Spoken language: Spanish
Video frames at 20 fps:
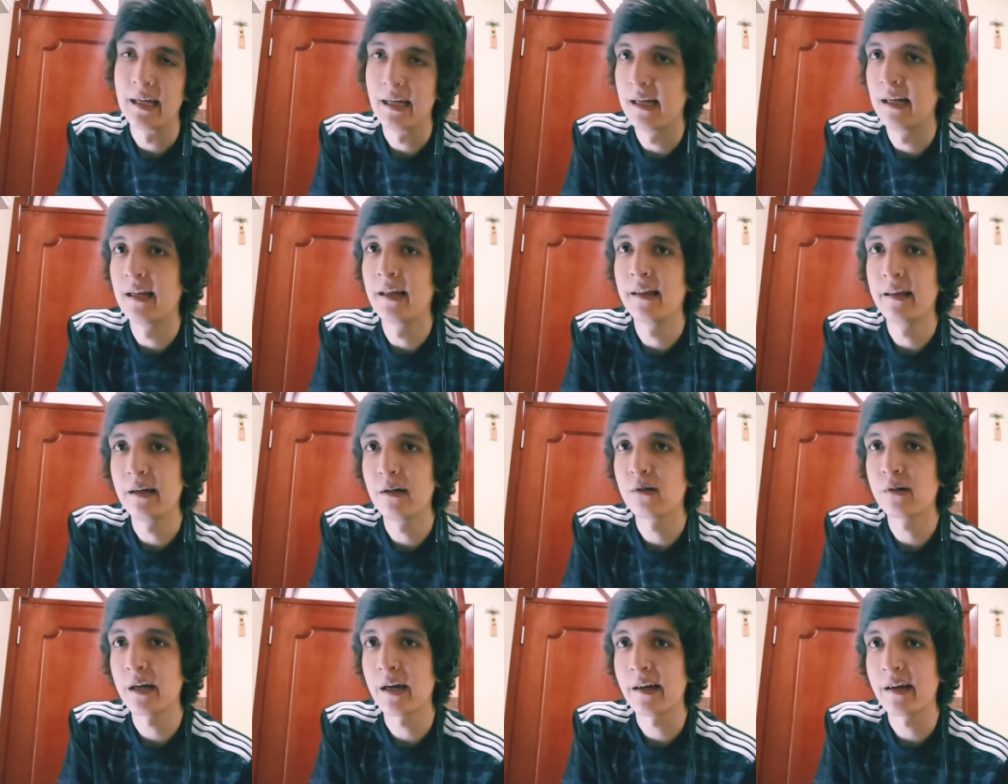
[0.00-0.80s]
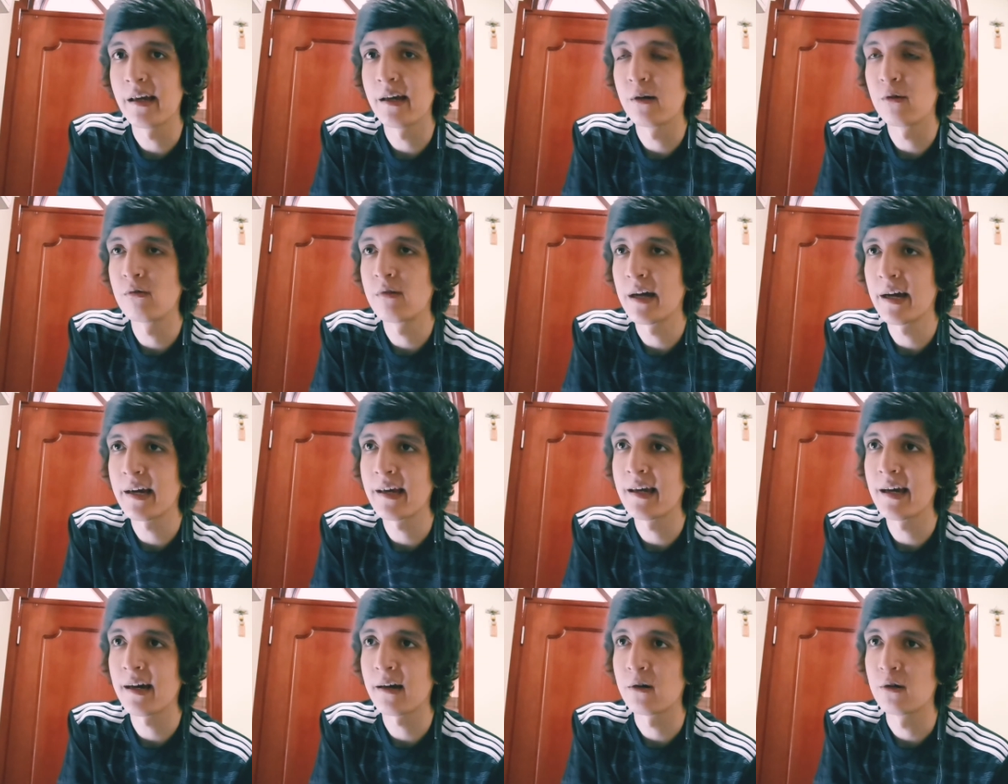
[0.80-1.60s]
y le digo que quiero un
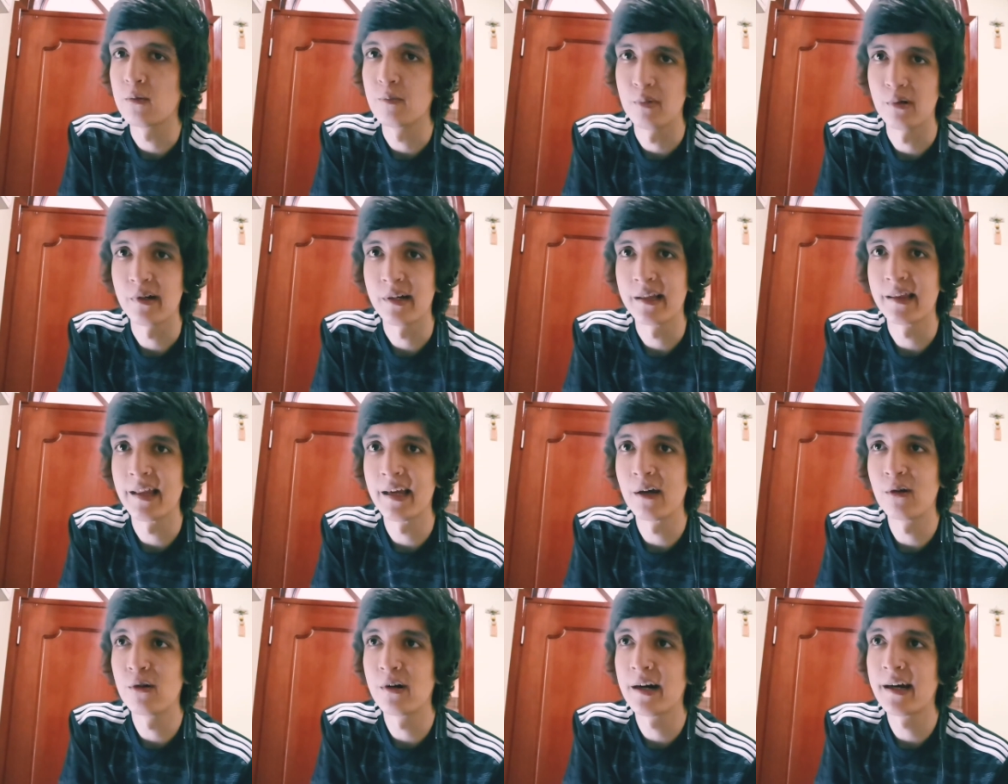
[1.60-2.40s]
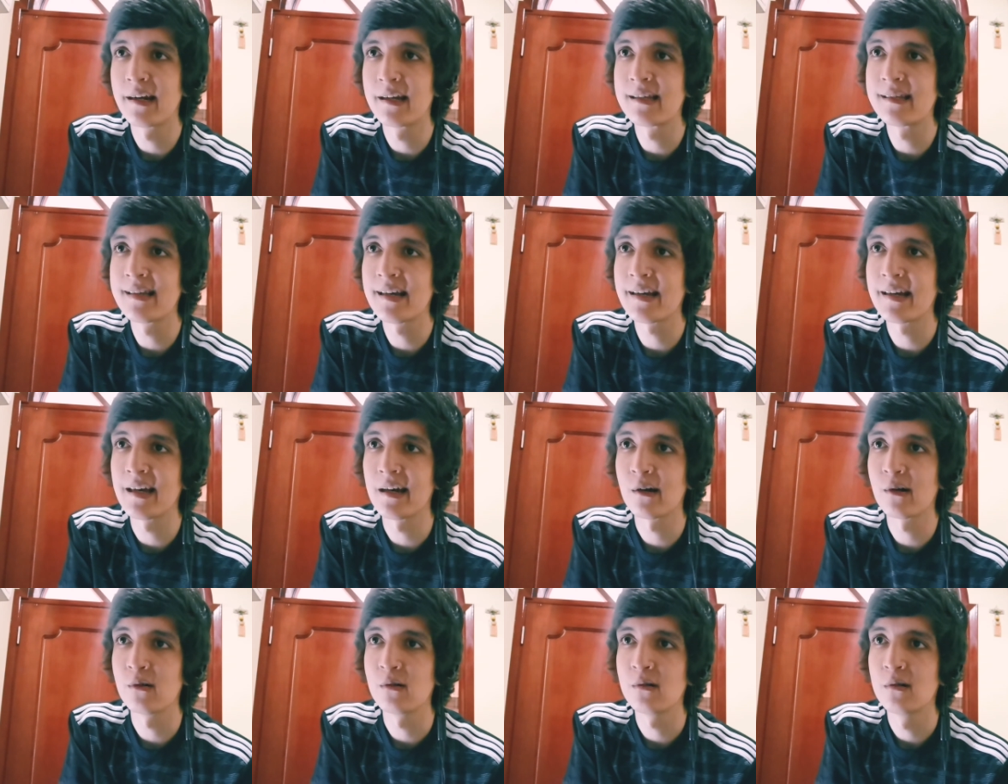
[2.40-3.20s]
ajiaco porque tengo ganas de
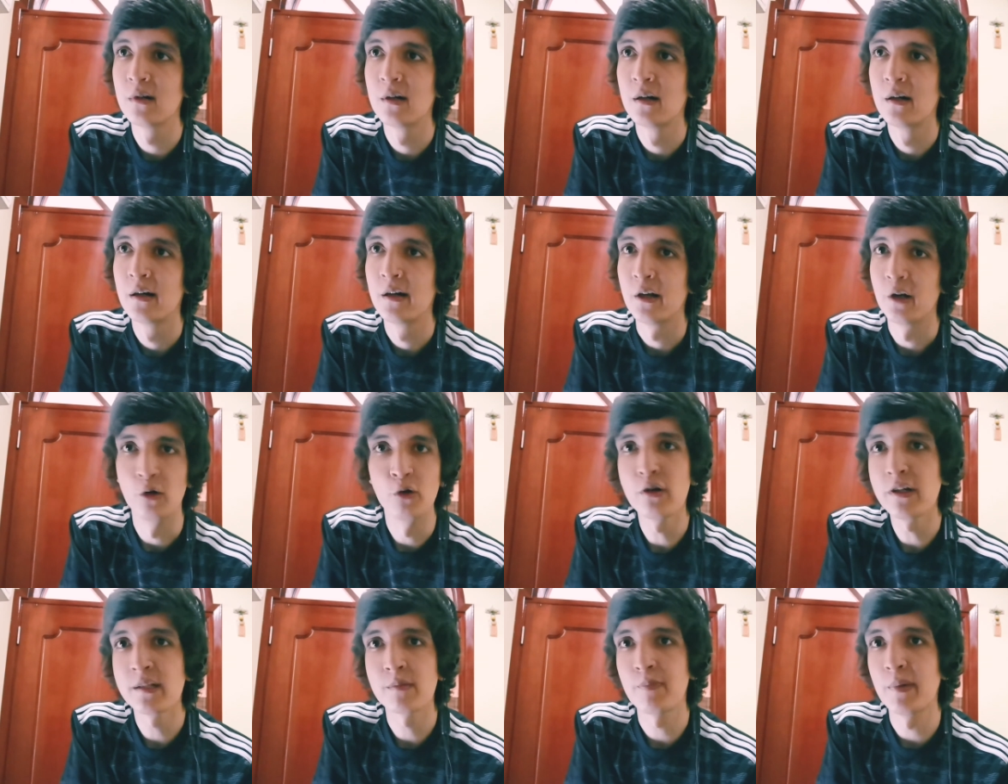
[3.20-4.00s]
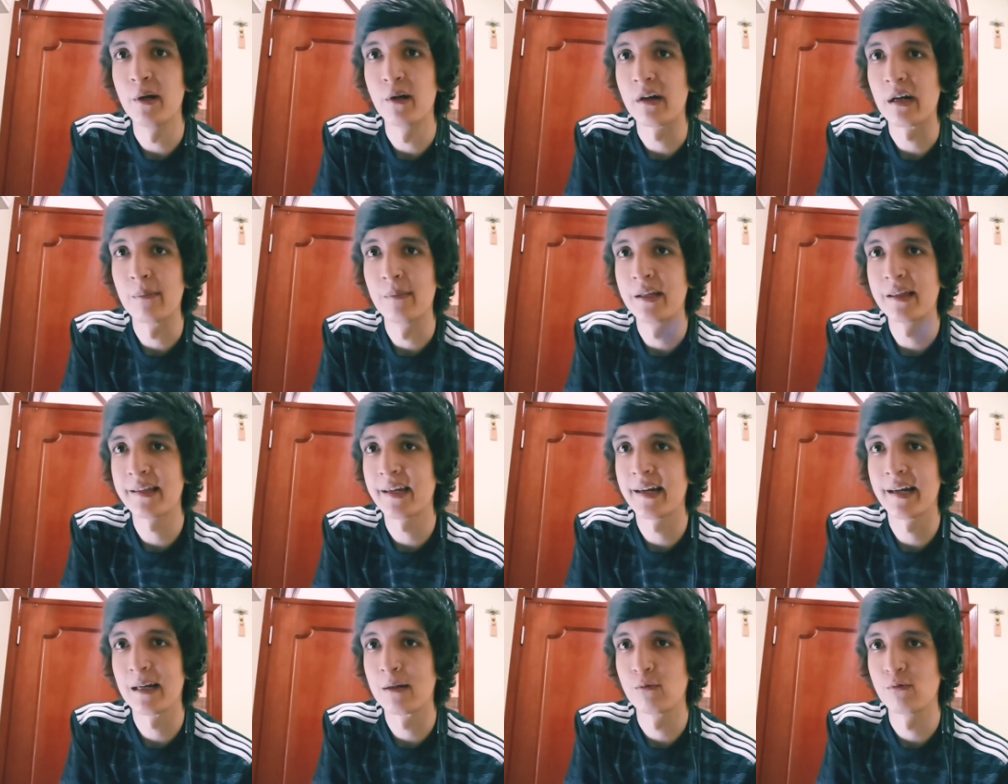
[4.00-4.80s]
ajiaco, no espero que me
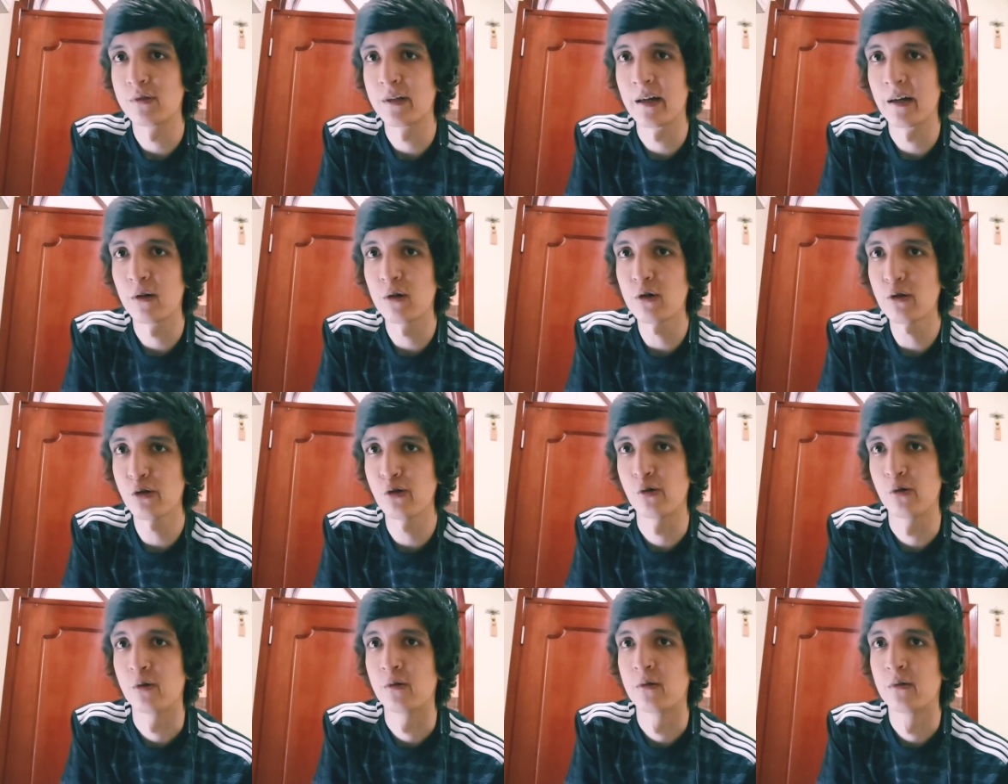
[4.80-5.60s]
traigan un sancocho.